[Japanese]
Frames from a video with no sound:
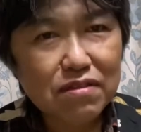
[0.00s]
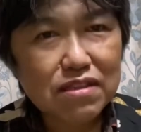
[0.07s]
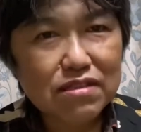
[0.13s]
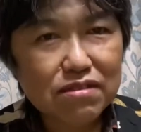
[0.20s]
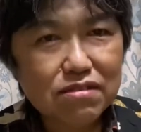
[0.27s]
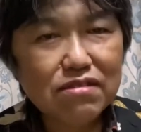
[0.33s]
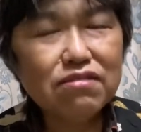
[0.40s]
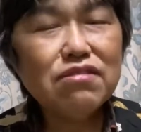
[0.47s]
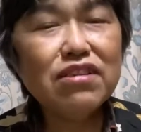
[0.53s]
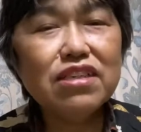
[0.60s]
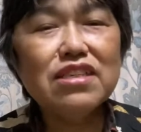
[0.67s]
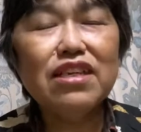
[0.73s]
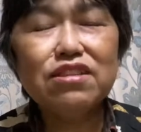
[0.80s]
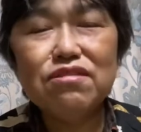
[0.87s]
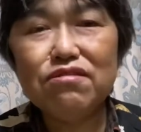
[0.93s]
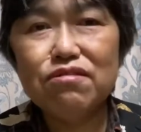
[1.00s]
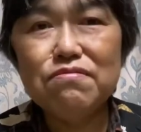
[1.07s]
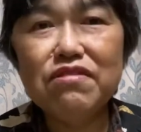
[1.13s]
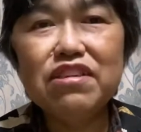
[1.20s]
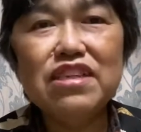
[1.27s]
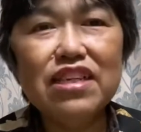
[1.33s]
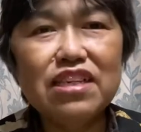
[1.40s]
その時にねちょっと
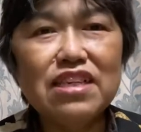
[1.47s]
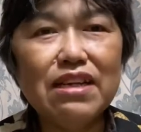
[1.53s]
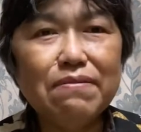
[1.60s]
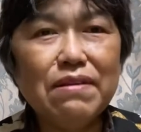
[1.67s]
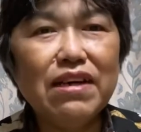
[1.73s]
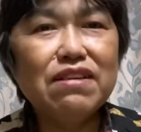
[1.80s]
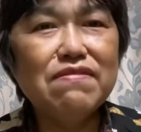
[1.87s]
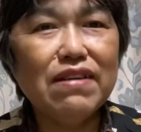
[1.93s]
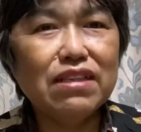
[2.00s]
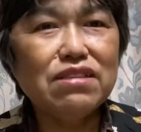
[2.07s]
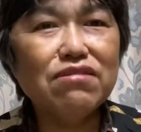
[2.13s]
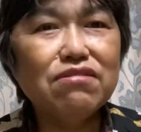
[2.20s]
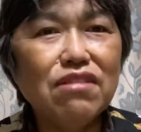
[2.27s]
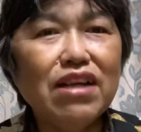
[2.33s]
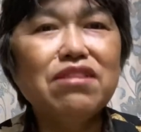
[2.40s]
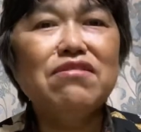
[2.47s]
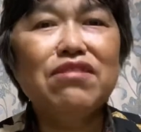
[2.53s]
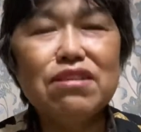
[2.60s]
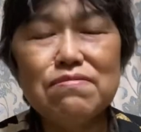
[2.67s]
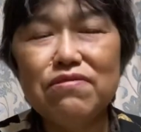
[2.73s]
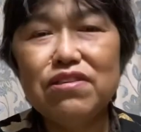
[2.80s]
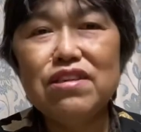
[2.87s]
無理だった場合はちょっと後
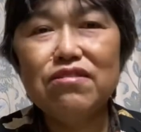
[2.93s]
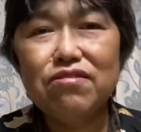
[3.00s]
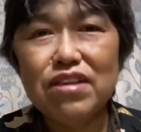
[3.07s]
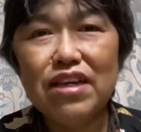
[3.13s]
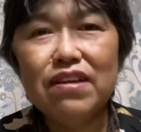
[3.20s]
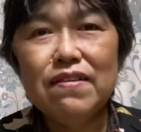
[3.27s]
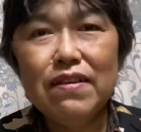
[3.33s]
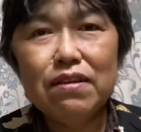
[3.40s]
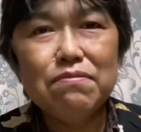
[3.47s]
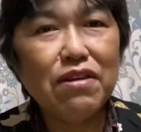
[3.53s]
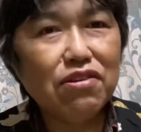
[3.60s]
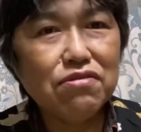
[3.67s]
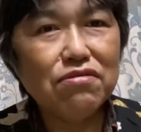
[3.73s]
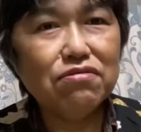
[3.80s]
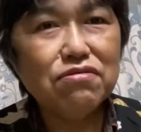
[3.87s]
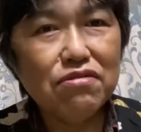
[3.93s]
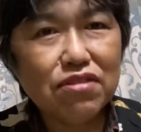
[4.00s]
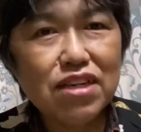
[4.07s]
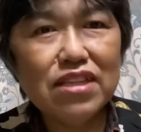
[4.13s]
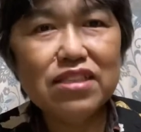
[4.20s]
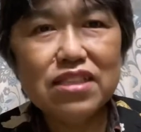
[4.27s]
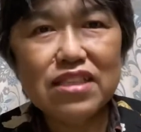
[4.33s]
でもいいので、まあ、孤独を
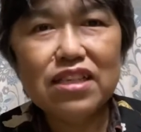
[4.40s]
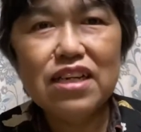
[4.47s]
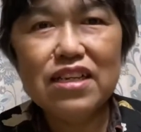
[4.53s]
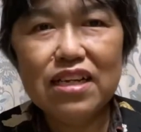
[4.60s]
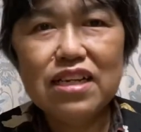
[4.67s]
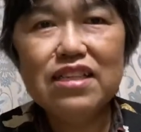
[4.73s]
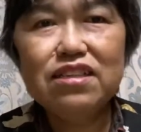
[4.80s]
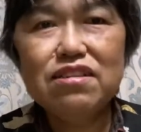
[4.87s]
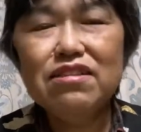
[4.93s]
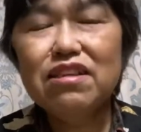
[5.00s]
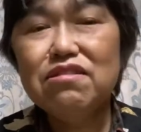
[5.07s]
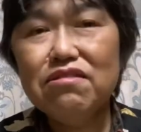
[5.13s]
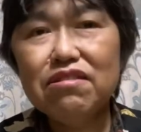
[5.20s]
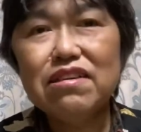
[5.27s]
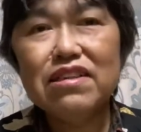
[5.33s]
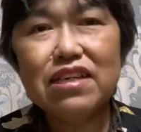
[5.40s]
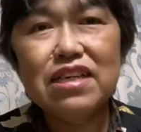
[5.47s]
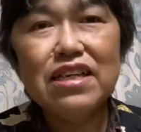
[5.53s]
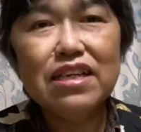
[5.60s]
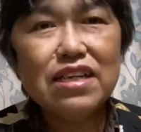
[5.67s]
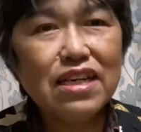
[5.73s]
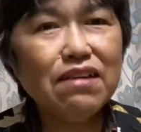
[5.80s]
感じたなって言った時はね
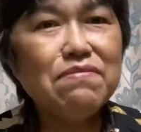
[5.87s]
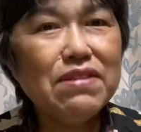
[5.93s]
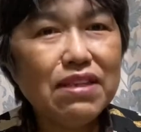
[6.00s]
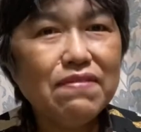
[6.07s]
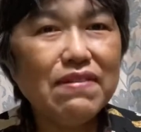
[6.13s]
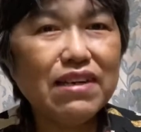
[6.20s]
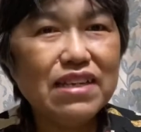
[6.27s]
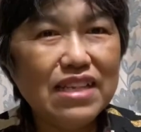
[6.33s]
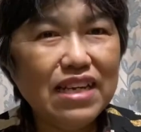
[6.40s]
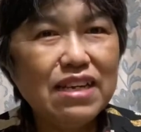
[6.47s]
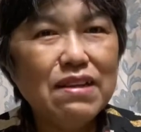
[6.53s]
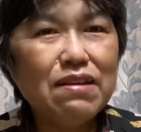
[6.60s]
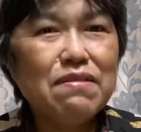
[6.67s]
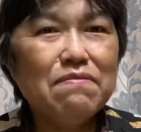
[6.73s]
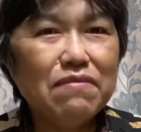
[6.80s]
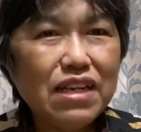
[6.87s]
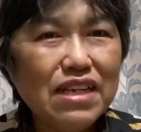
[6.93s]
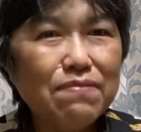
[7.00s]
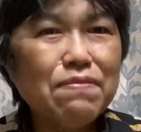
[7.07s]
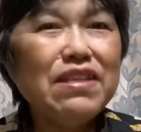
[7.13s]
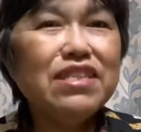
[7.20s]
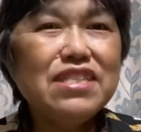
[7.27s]
神様がねなんか
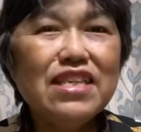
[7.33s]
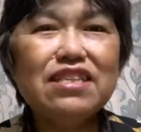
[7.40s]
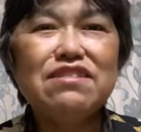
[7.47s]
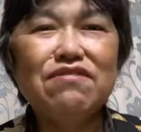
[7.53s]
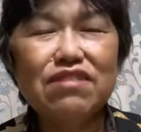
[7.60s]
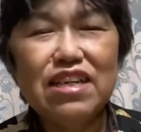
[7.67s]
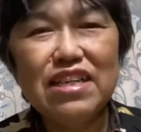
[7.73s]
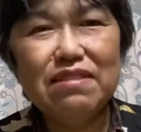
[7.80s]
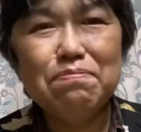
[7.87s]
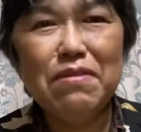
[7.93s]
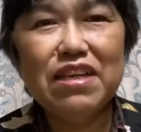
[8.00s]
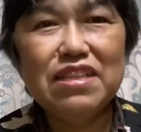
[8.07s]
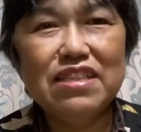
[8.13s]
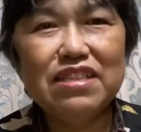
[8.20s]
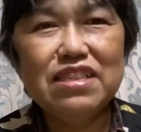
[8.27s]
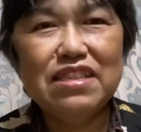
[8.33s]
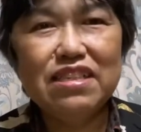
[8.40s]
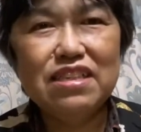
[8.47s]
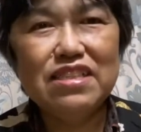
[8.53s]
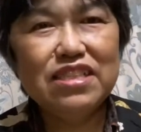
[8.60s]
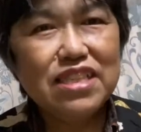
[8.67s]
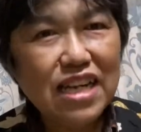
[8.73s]
メッセージをね、まあ、
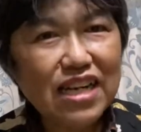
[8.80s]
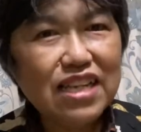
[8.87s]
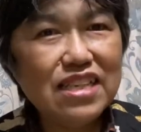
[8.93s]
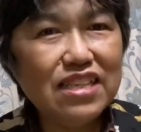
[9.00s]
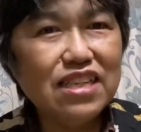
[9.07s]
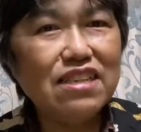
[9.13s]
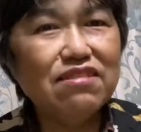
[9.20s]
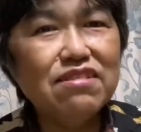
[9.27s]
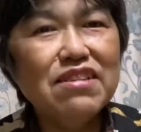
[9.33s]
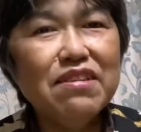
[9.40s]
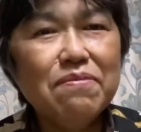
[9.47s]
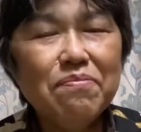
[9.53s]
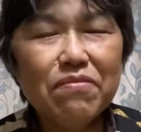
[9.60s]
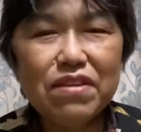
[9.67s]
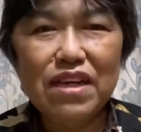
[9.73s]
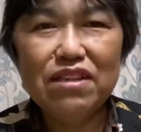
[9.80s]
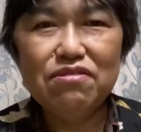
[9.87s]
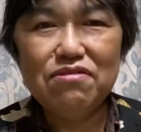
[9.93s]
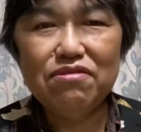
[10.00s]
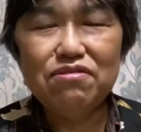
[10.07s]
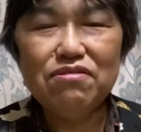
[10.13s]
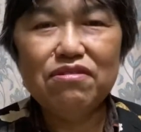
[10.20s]
従っているっ
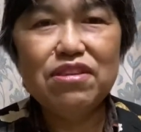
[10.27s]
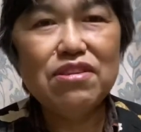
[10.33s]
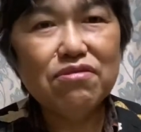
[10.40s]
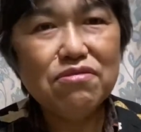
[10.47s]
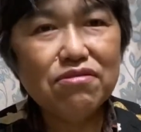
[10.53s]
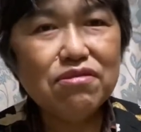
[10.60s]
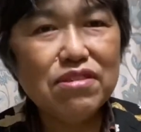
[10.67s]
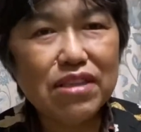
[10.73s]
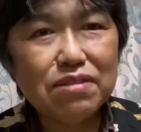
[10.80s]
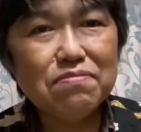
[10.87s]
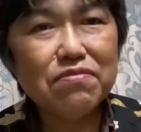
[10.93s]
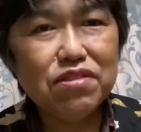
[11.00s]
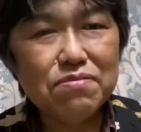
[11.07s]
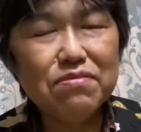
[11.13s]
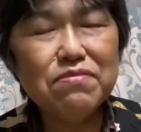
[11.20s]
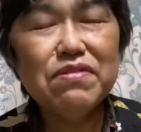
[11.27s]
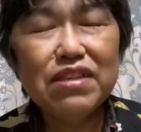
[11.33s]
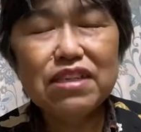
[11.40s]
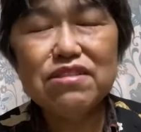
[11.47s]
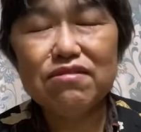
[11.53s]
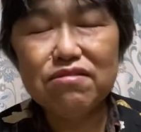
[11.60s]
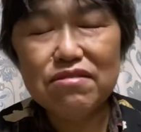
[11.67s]
ていうことで自分ね
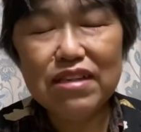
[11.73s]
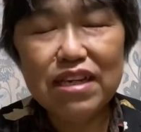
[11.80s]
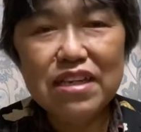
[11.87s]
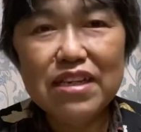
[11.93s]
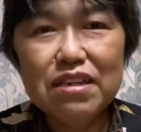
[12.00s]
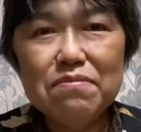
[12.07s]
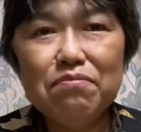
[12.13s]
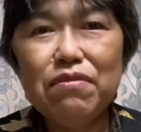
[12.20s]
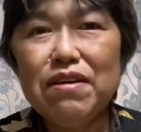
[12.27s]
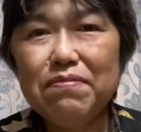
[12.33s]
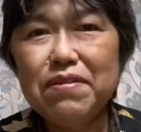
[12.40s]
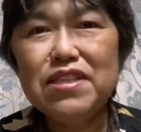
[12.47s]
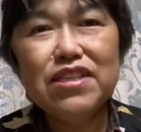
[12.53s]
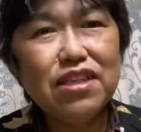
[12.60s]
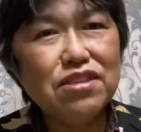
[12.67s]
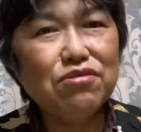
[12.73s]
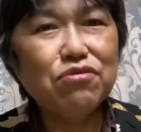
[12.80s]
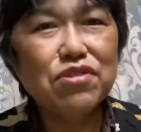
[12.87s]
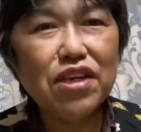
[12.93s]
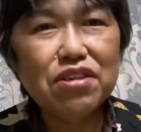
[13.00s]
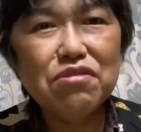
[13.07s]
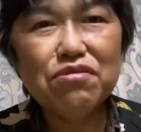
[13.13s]
そのね、まあ、メッセージを
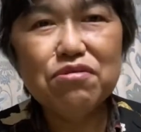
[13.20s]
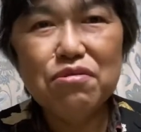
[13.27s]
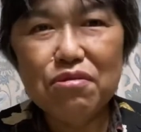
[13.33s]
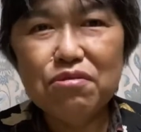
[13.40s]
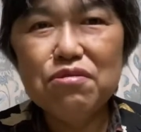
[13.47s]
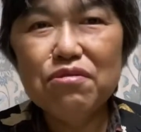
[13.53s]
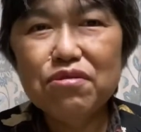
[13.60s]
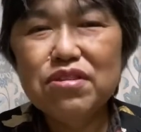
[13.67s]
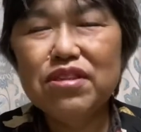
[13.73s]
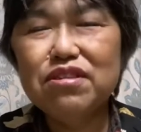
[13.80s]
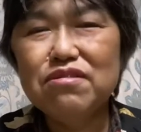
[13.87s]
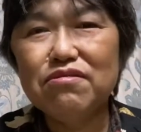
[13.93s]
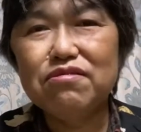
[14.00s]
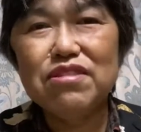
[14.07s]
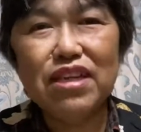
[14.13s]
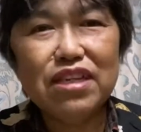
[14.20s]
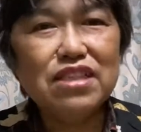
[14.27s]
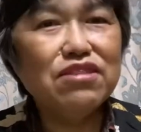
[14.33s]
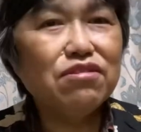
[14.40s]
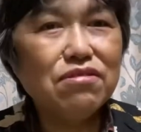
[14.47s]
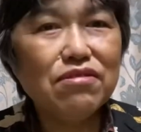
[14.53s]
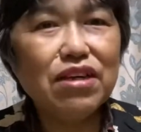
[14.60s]
受け取る方法っていうのをね
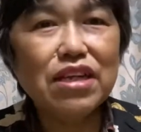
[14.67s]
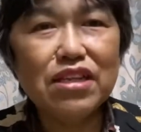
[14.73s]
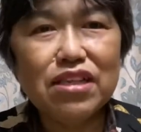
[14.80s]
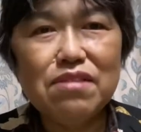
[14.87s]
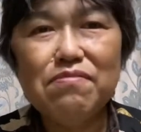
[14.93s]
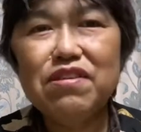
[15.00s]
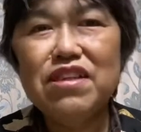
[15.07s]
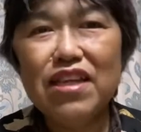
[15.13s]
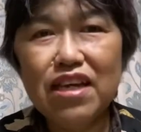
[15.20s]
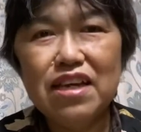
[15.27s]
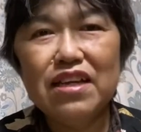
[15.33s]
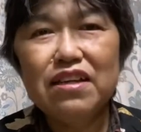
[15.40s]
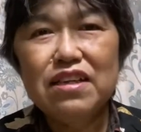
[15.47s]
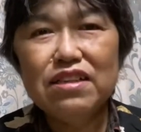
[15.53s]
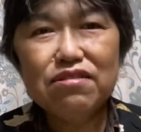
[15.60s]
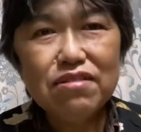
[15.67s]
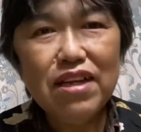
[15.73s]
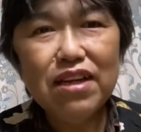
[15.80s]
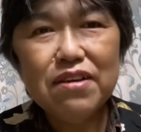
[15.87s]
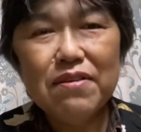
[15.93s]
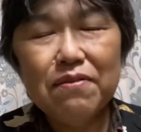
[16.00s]
ちょっとやってみてそれで